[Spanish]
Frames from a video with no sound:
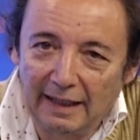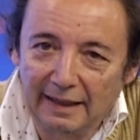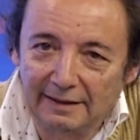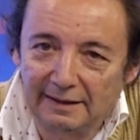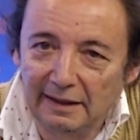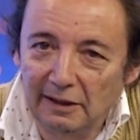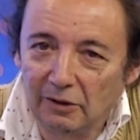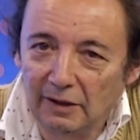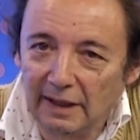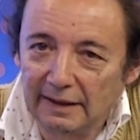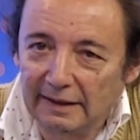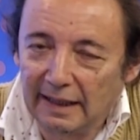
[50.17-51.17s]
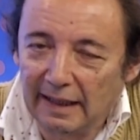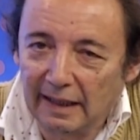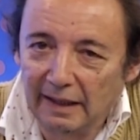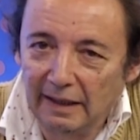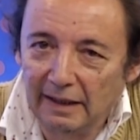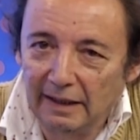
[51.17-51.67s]
a las 5 de la
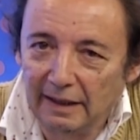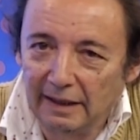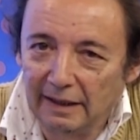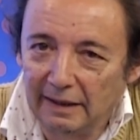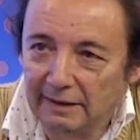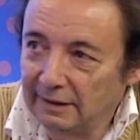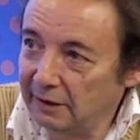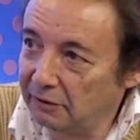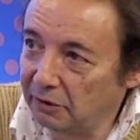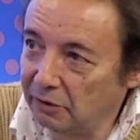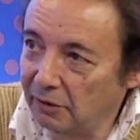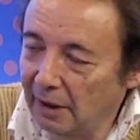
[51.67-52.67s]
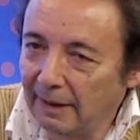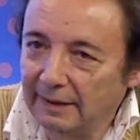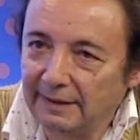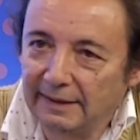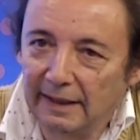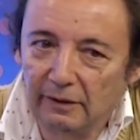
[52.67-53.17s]
tarde en el Centro de Estudios
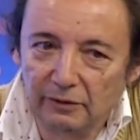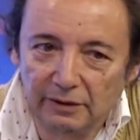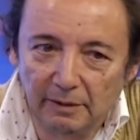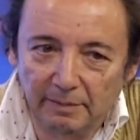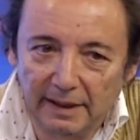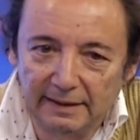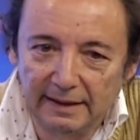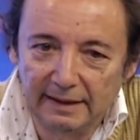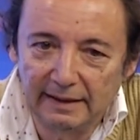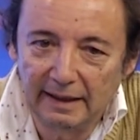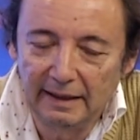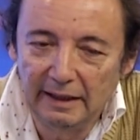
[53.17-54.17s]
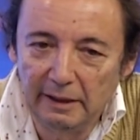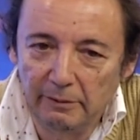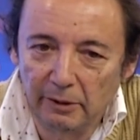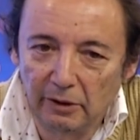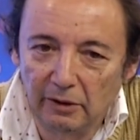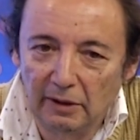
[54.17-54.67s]
Avanzados se presenta el
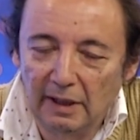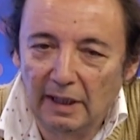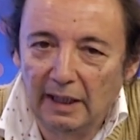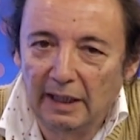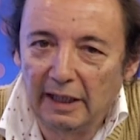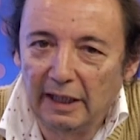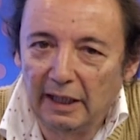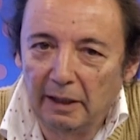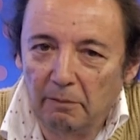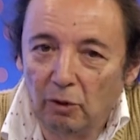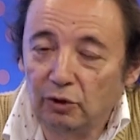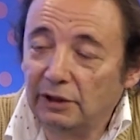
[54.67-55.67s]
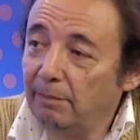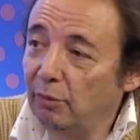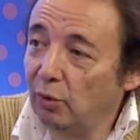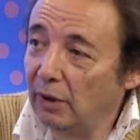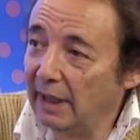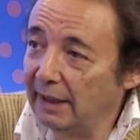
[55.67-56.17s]
libro eh, Voces